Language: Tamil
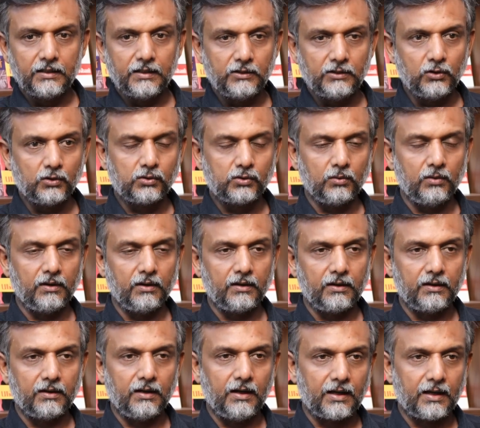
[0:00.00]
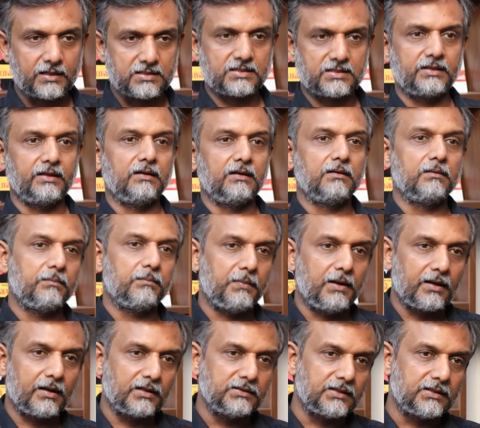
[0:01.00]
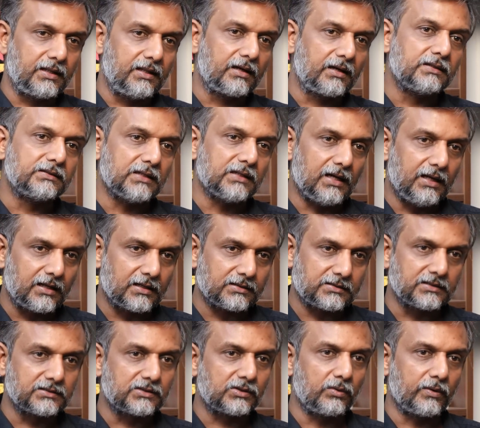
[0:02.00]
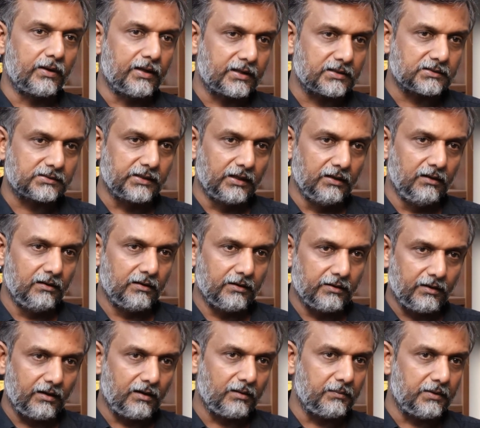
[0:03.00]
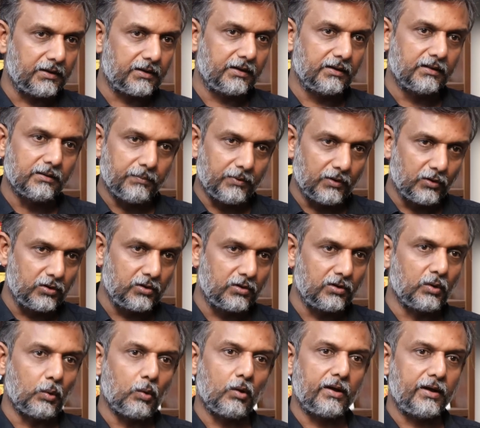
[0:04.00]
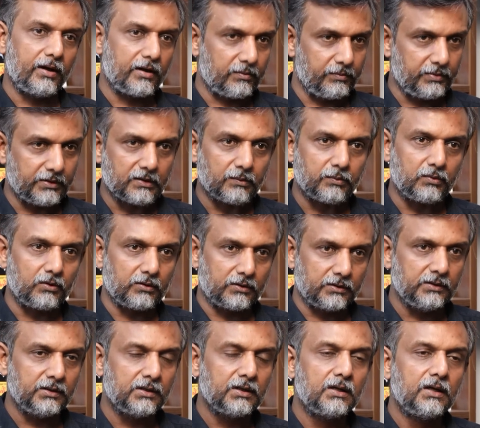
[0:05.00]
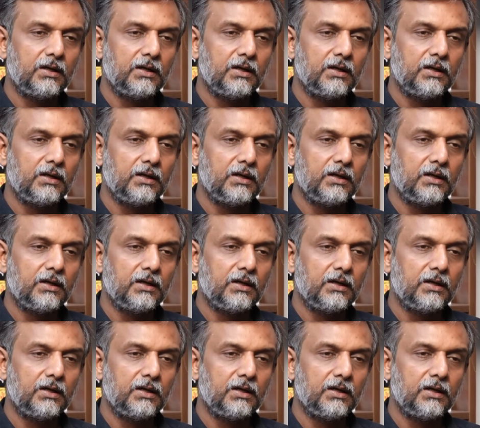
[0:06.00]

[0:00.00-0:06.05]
இந்துத்துவ அரசியல் பாரதிய ஜனதா கட்சி ஆர்எஸ்எஸ்னுடைய அரசியல் நிதானமாக இந்த பகுதிகளில் நுழைய ஆரம்பித்த பொழுது